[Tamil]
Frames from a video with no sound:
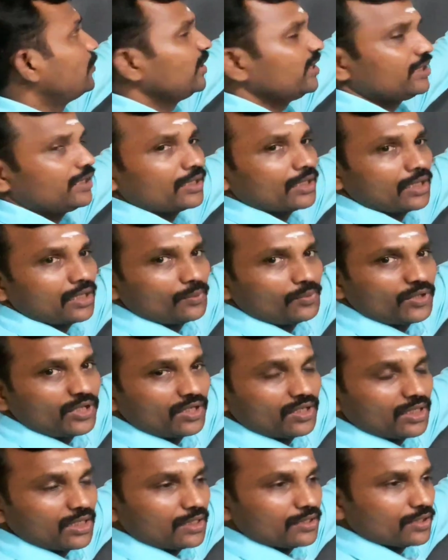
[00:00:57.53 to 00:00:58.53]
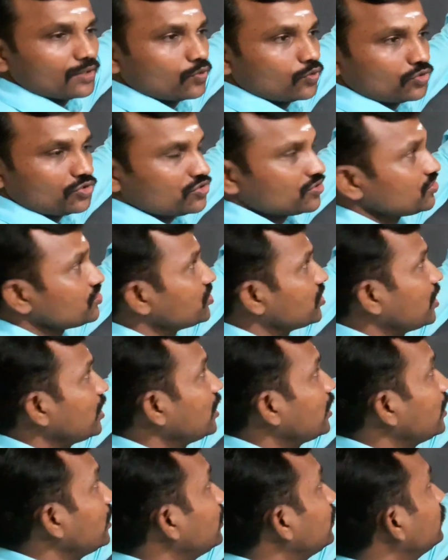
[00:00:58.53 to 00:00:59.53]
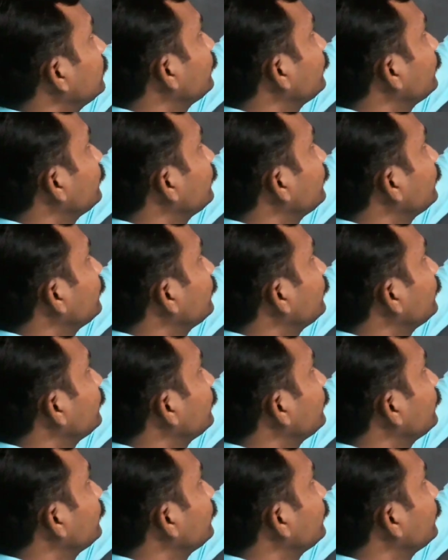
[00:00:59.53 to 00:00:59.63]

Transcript: எபிக் அப்படின்னு அதை குறித்து வச்சுருக்காங்க